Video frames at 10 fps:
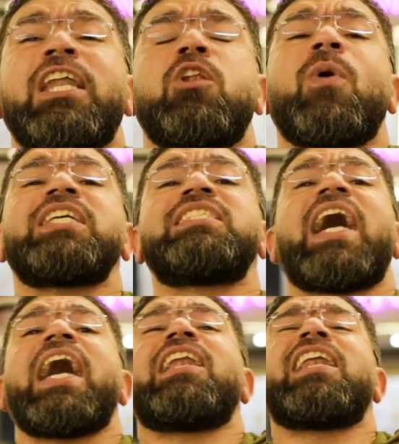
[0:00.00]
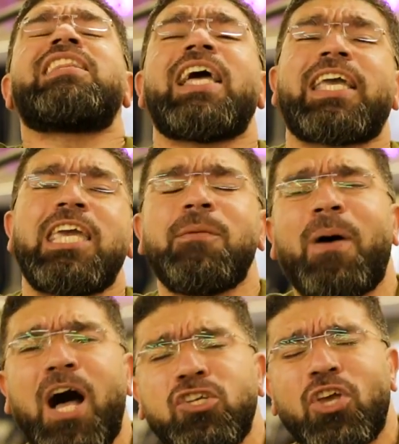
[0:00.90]
لوزن عالي ان انت تجيب
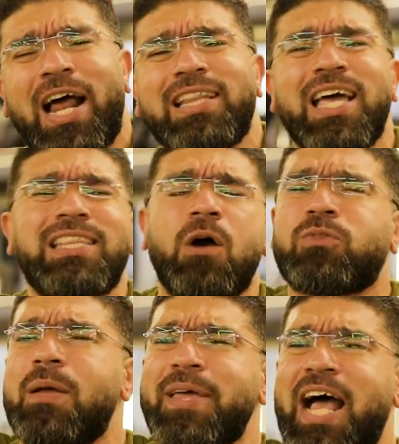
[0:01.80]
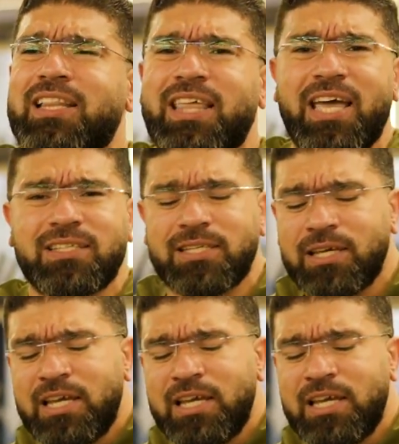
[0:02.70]
10 عدات او 8 عدات